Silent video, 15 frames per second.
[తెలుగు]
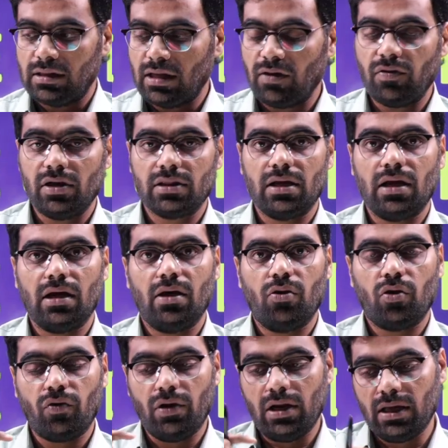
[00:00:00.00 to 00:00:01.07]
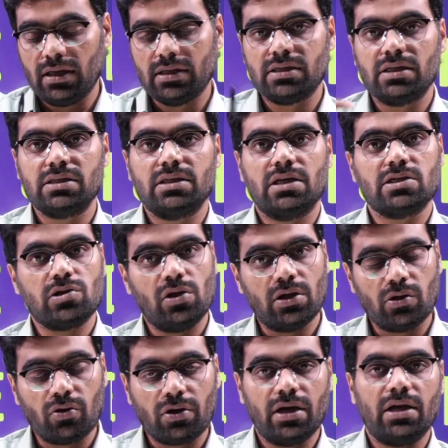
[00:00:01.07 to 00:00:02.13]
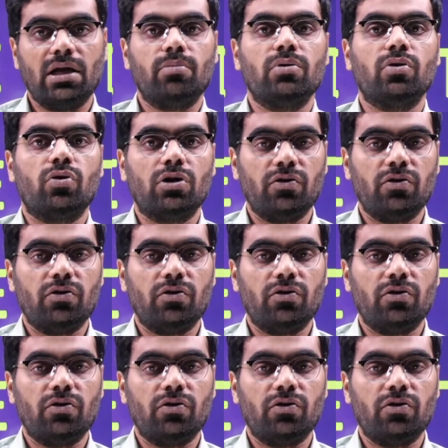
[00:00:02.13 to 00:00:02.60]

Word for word: తర్వాత ఒకవేళ ఈ సిక్స్ ఇయర్స్లో ఇంకొక ఏడబ్ల్యూ